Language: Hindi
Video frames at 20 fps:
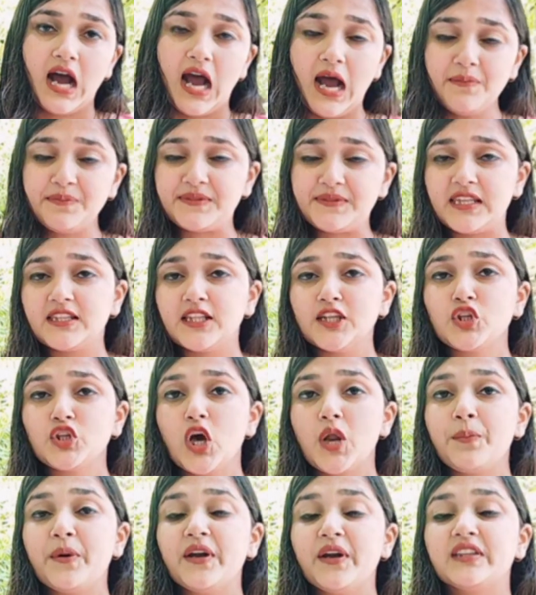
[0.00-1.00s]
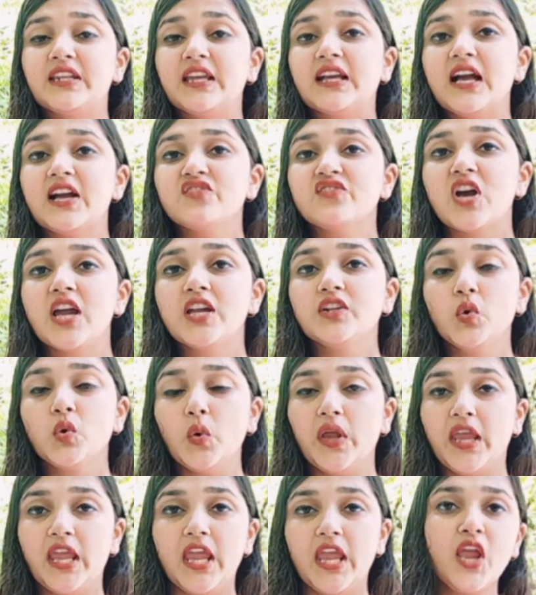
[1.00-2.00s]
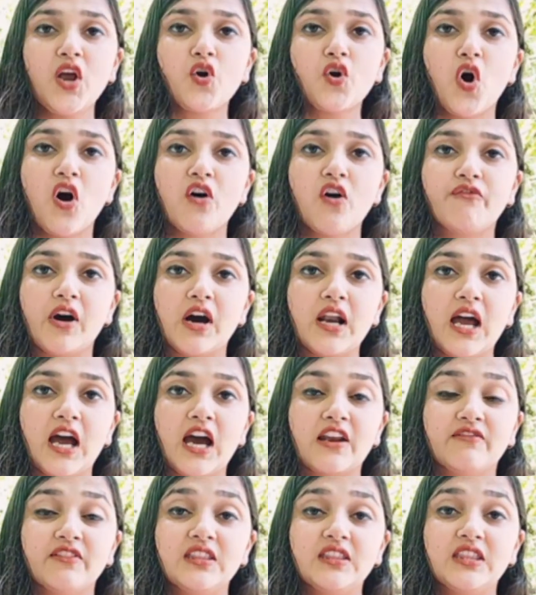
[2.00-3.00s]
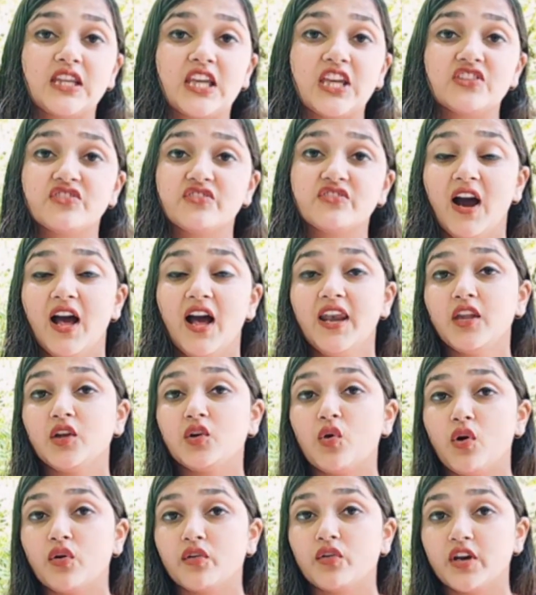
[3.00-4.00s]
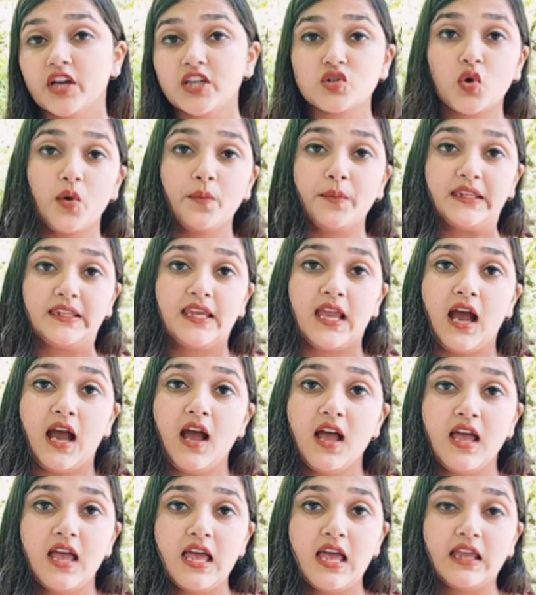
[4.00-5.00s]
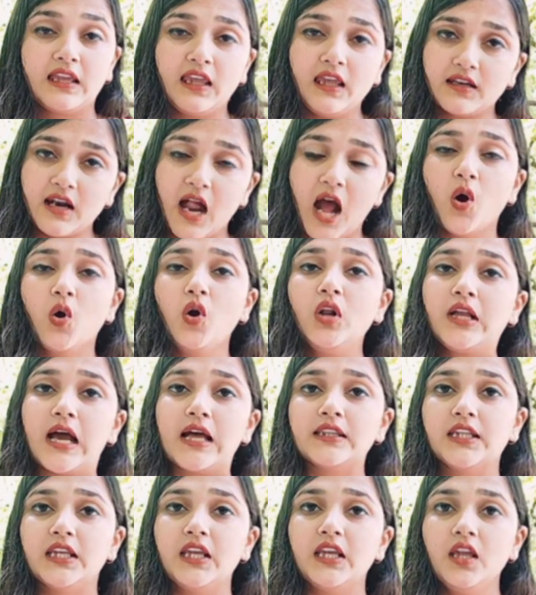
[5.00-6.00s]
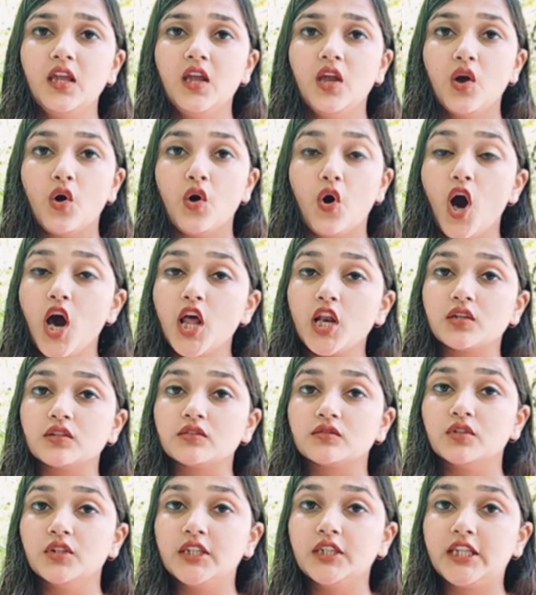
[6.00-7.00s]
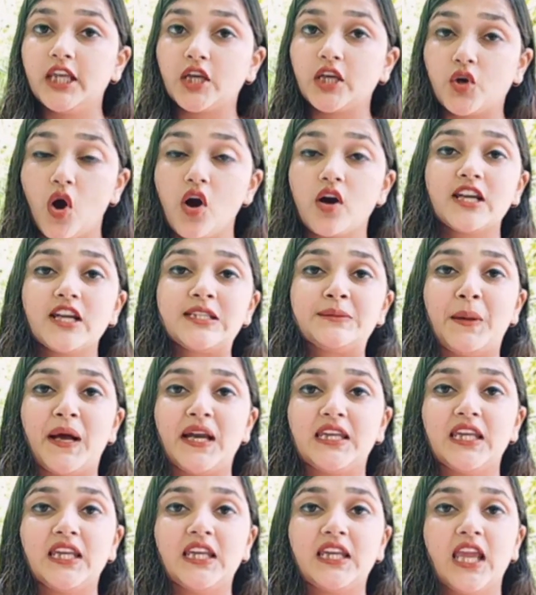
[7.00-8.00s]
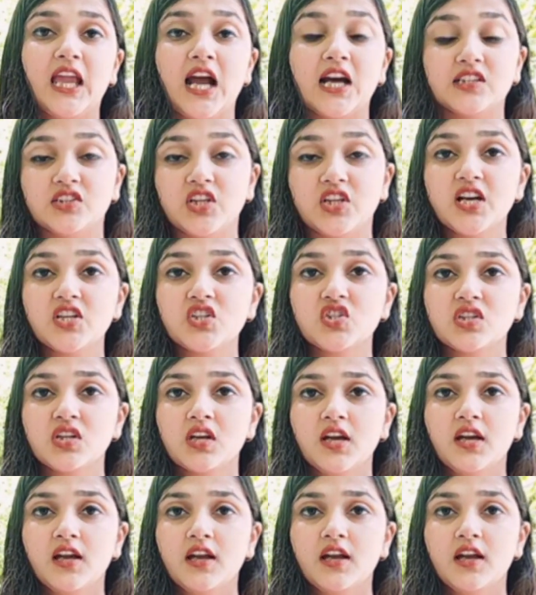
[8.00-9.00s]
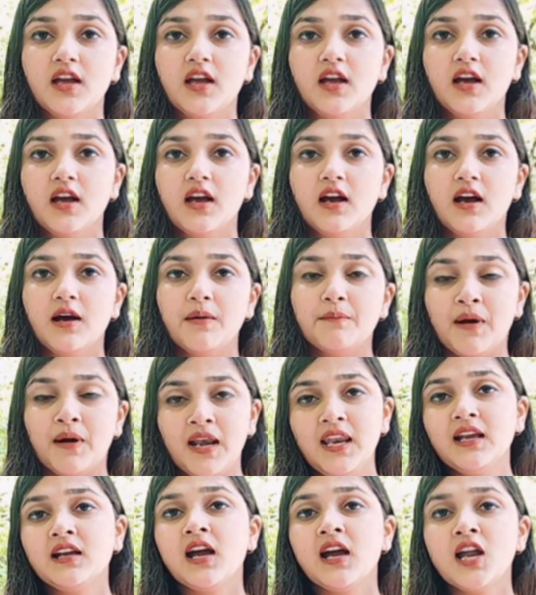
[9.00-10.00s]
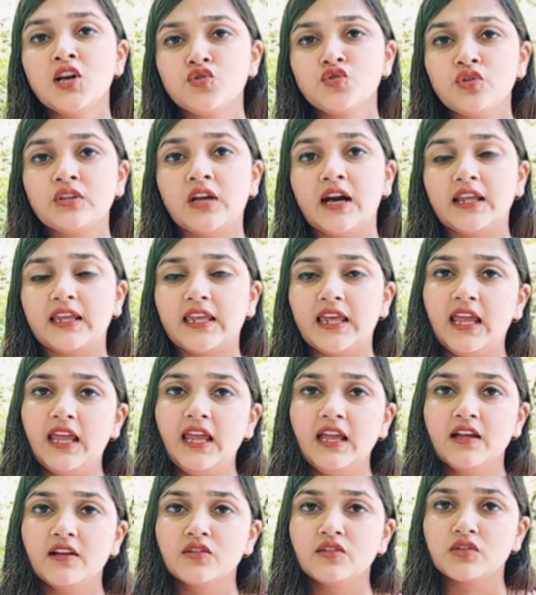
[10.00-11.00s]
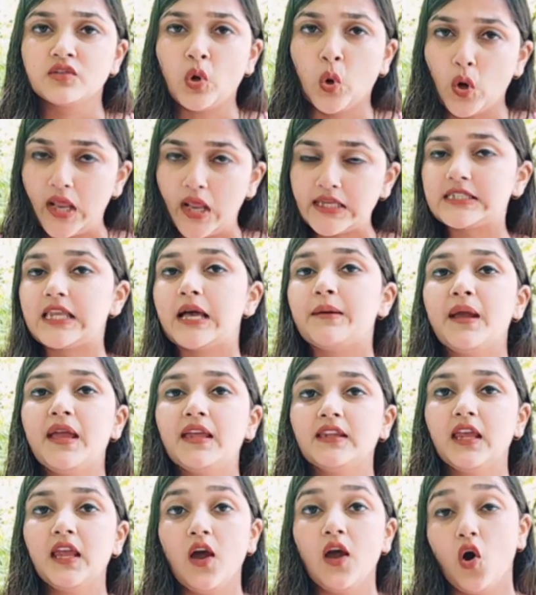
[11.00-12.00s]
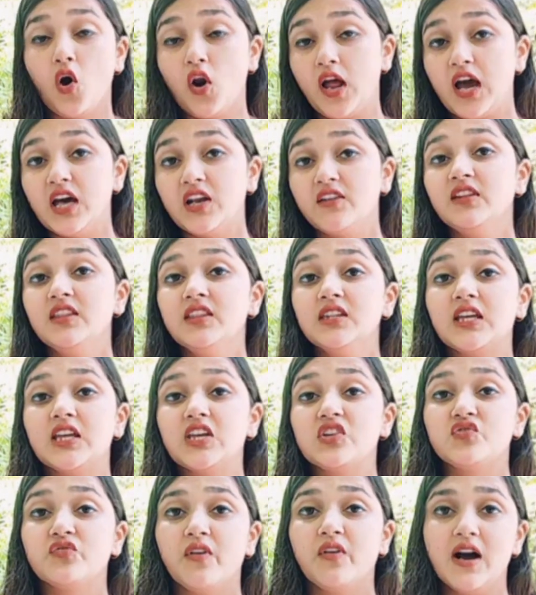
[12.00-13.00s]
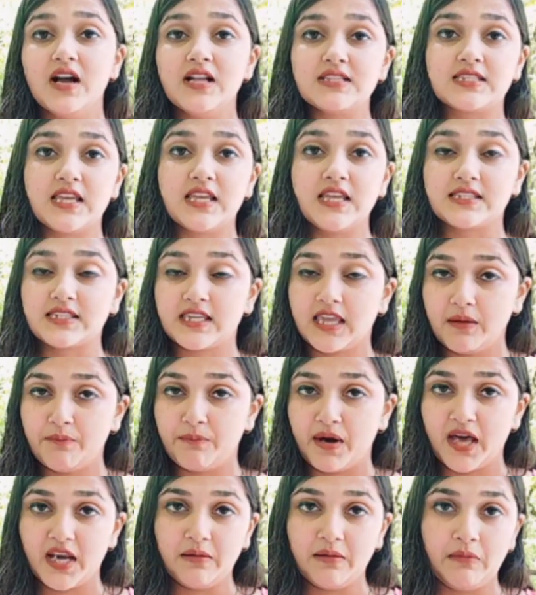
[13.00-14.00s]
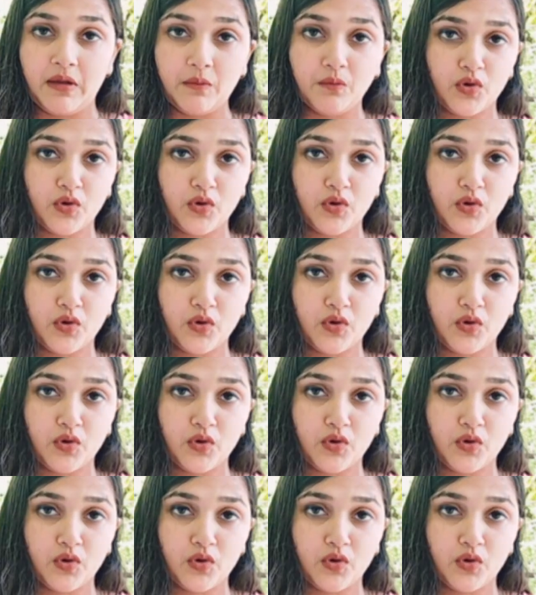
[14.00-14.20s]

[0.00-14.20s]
अब सीधे तौर पर देखा जाए तो एक ऑफर अरविंद केजरीवाल ने कांग्रेस को भी दिया कि राहुल गांधी और उनकी कांग्रेस पार्टी के अध्यक्ष मल्लिकार्जुन खड़गे थोड़ा समय दें और अरविंद केजरीवाल से इसके बारे में